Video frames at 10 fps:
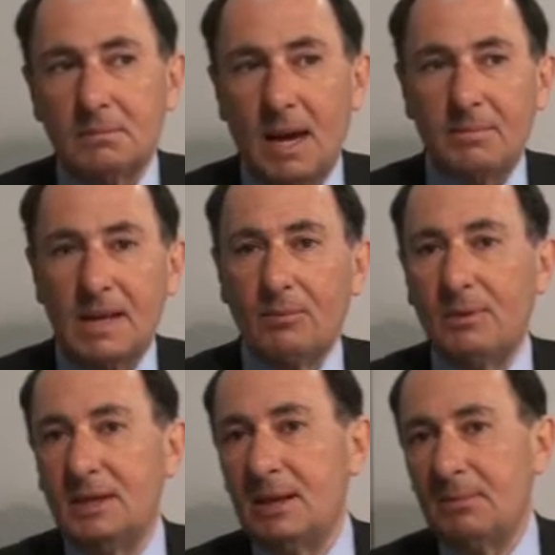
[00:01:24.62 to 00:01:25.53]
abbiamo
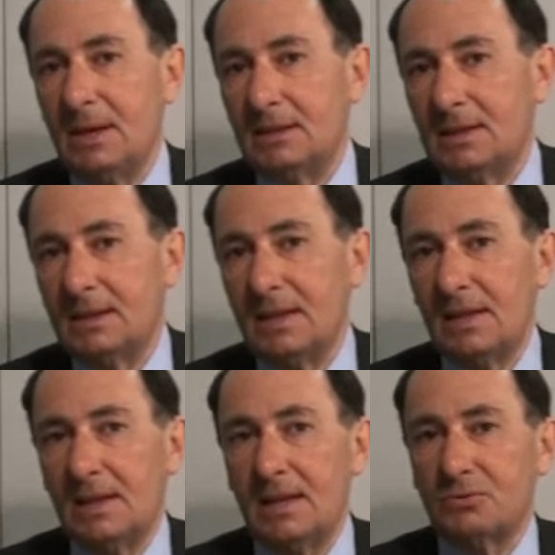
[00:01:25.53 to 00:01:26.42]
mediamente
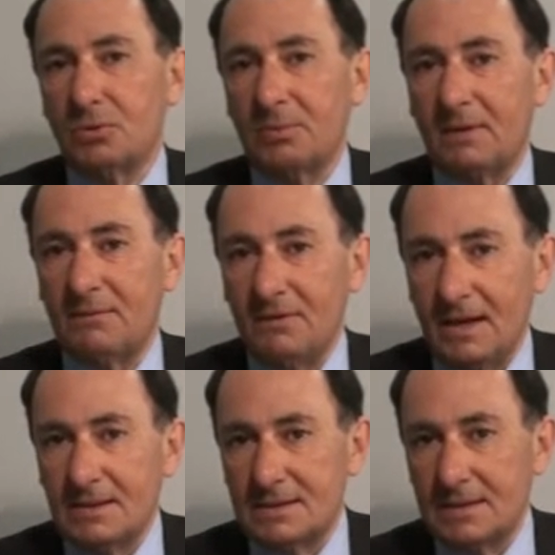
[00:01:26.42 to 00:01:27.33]
delle
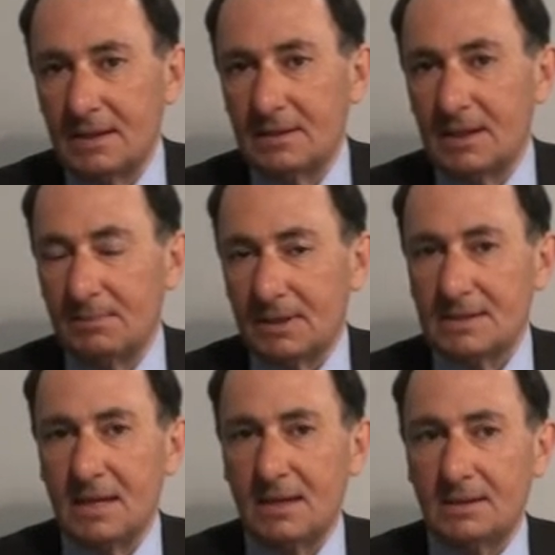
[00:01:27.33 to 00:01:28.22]
sopravvivenze dei
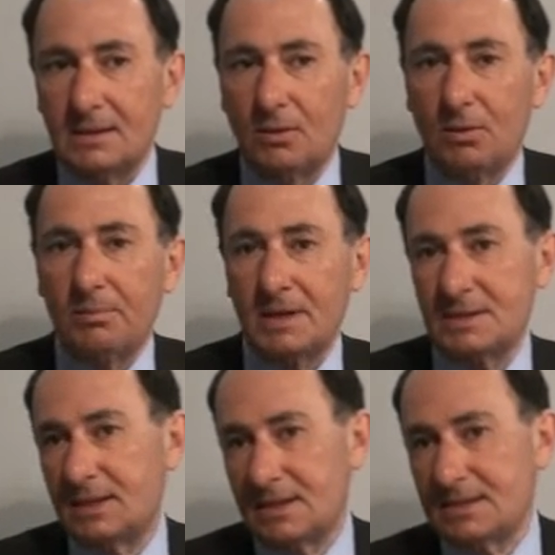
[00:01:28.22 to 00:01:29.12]
pazienti
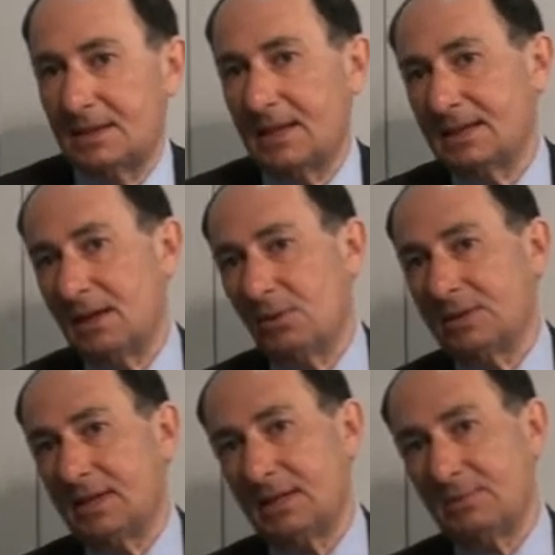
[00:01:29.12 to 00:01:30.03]
comprese tra il 70 e
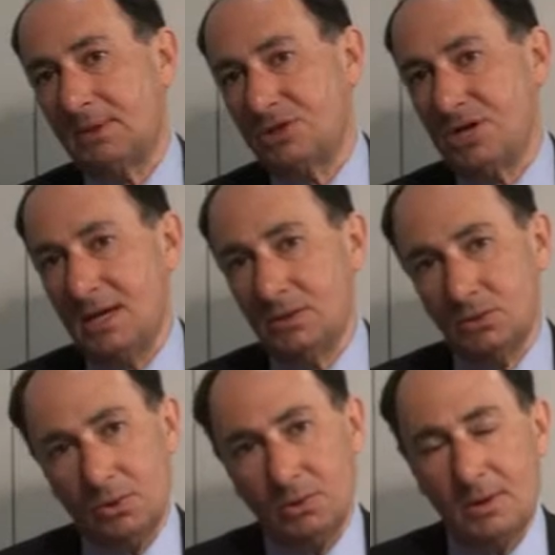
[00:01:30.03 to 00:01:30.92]

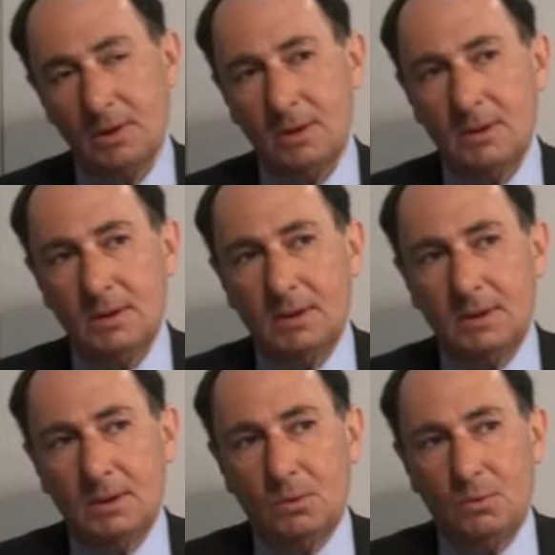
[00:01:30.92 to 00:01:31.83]
l'80%,
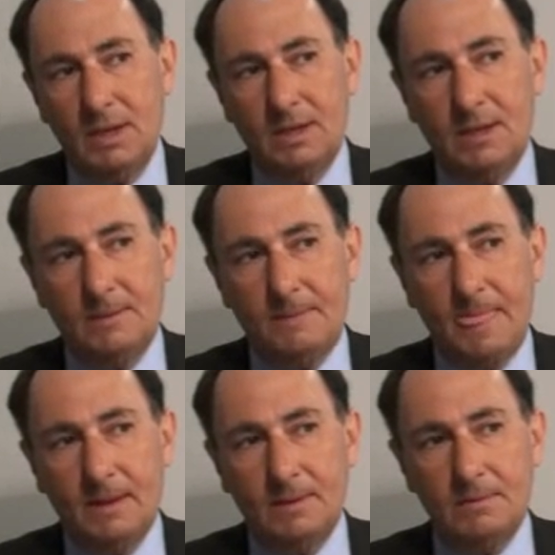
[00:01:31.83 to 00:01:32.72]
quindi
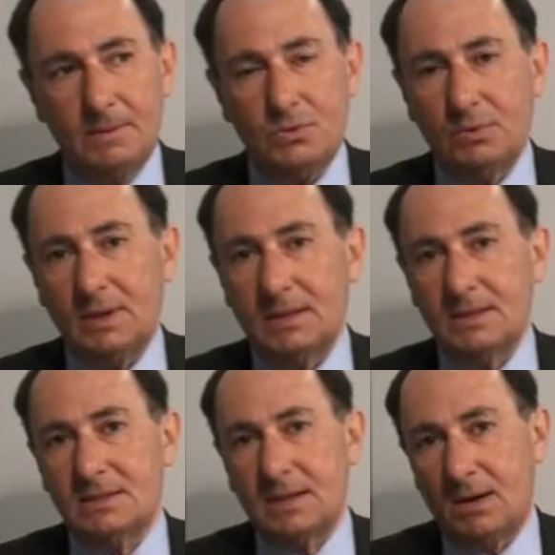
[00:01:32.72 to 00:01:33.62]
eh,
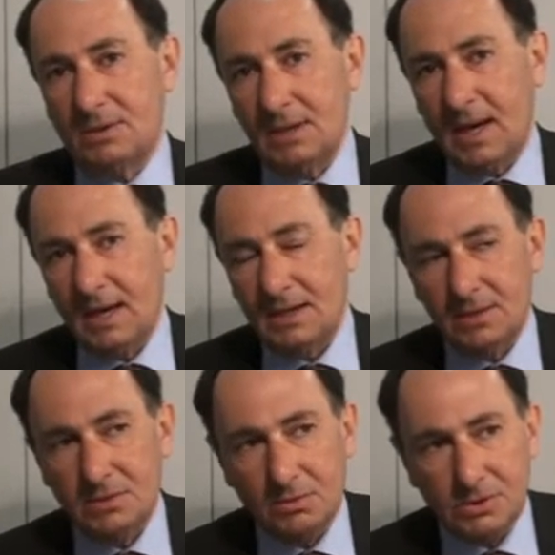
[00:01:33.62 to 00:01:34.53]
risultati straordinari
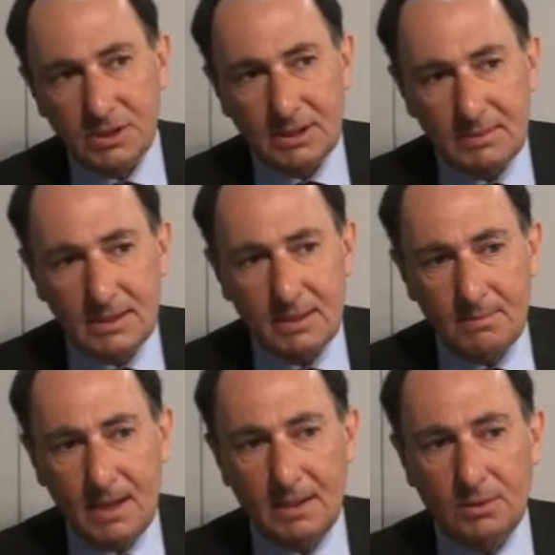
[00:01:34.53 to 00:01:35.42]
che sono certamente
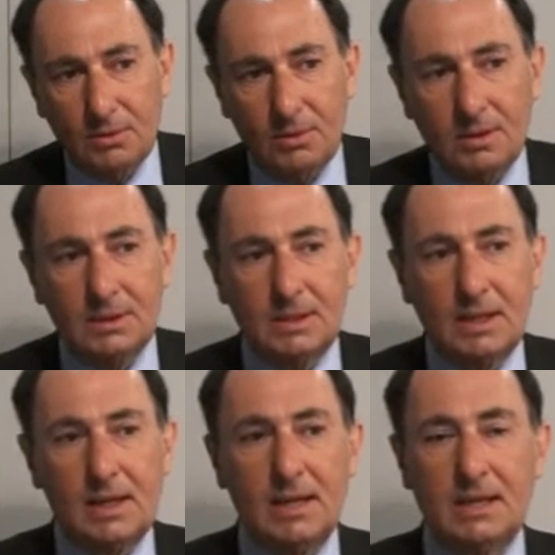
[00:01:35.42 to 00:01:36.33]
merito
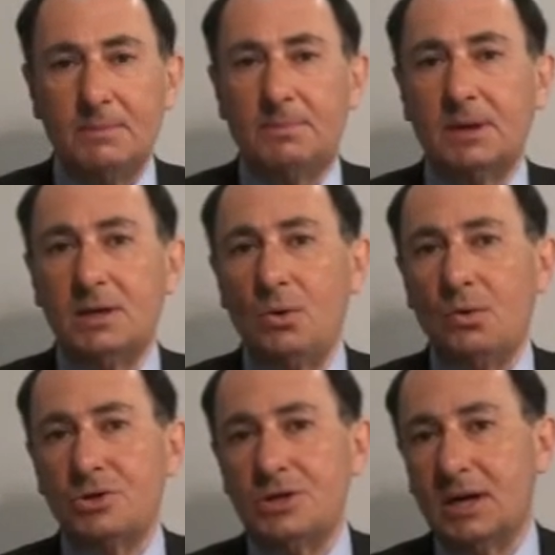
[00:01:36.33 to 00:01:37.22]
delle equip
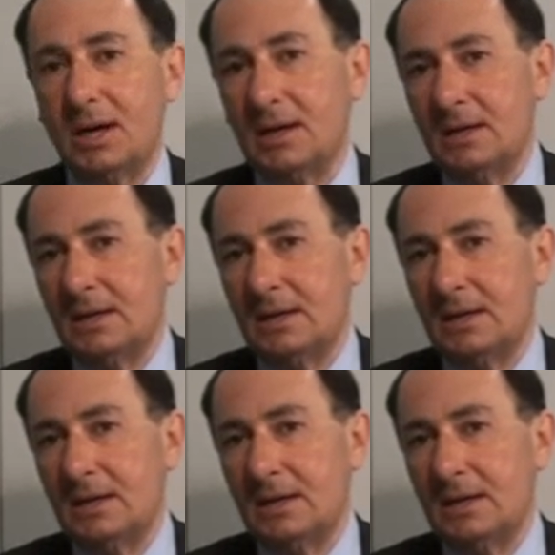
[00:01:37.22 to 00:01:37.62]
chirurgiche